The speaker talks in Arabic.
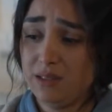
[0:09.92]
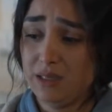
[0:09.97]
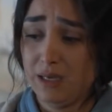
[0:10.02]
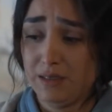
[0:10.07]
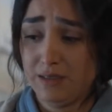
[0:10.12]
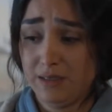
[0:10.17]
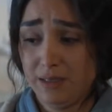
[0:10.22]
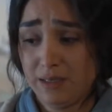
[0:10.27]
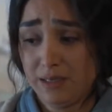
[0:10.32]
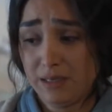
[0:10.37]

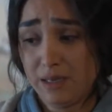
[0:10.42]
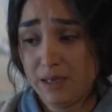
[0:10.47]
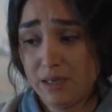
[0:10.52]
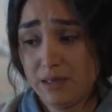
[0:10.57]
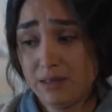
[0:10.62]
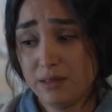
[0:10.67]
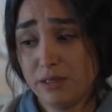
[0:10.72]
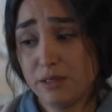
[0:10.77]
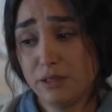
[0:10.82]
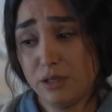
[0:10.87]
يعني هلا
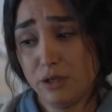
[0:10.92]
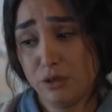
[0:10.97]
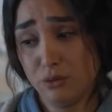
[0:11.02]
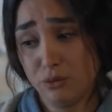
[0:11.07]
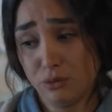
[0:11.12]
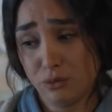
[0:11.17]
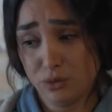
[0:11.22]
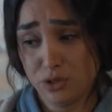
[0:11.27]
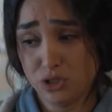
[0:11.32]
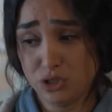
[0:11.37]
هن
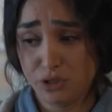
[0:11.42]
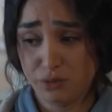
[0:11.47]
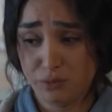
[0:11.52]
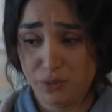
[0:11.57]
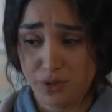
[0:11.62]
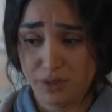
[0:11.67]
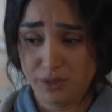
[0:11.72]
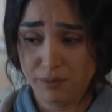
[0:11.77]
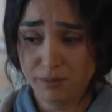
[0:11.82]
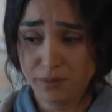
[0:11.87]
لانهم
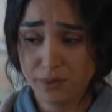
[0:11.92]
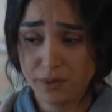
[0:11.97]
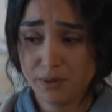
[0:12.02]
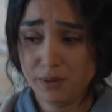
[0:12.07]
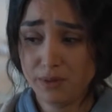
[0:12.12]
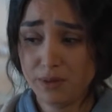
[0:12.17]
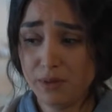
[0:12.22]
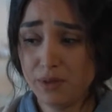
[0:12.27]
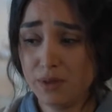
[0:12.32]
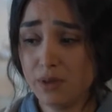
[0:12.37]
شباب
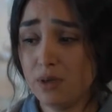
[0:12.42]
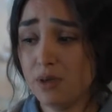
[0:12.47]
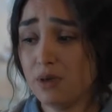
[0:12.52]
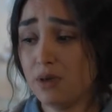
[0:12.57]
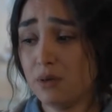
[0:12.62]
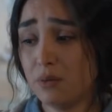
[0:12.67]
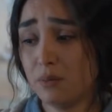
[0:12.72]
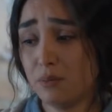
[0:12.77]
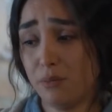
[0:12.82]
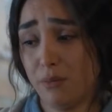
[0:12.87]

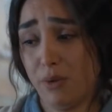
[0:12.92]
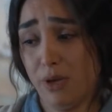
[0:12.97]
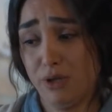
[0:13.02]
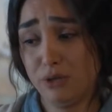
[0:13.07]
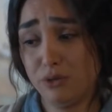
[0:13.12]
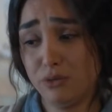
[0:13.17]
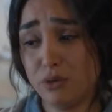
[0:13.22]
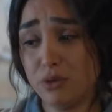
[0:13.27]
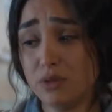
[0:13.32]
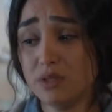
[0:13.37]
مع
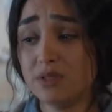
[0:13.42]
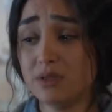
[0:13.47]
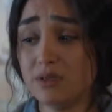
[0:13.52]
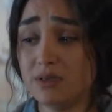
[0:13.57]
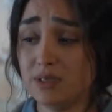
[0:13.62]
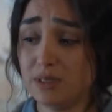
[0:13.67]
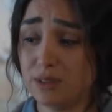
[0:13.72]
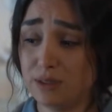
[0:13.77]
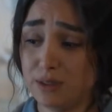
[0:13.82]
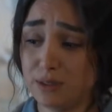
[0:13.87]
انه
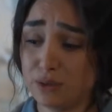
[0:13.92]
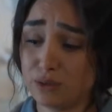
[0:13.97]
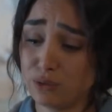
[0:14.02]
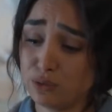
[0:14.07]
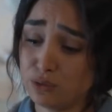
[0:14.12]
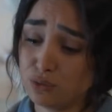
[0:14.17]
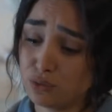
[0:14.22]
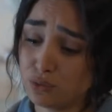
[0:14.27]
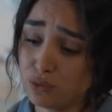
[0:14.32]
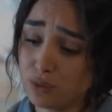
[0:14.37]
هن يلي
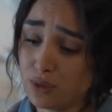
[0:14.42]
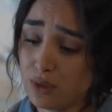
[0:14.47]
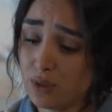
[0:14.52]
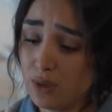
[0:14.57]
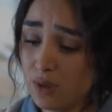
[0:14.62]
غلطوا